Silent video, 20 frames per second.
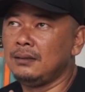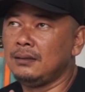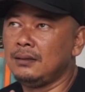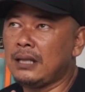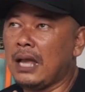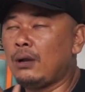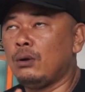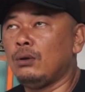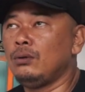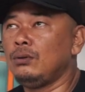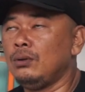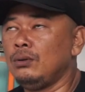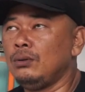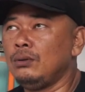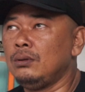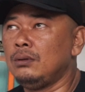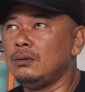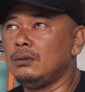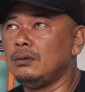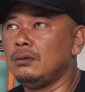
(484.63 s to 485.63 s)
takut
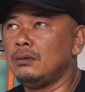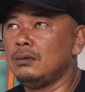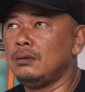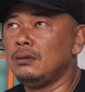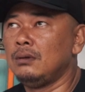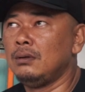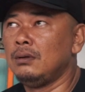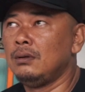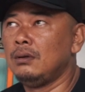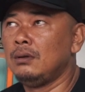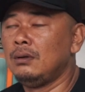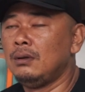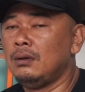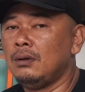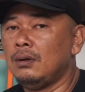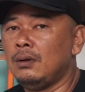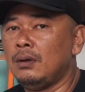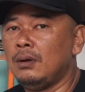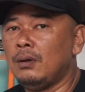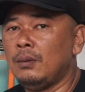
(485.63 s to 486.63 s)
untuk
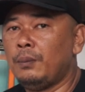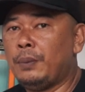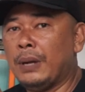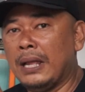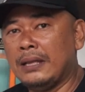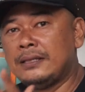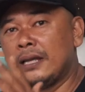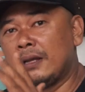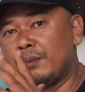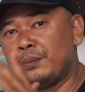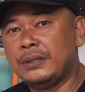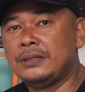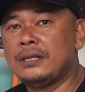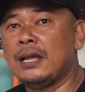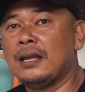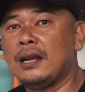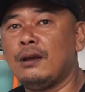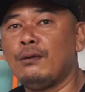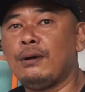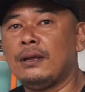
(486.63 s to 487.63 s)
belajar bisa
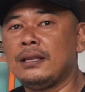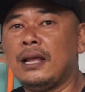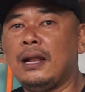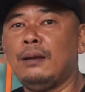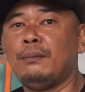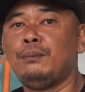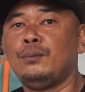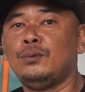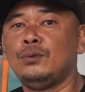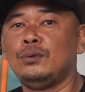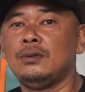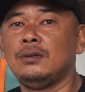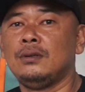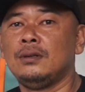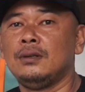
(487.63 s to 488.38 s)
rawat halmun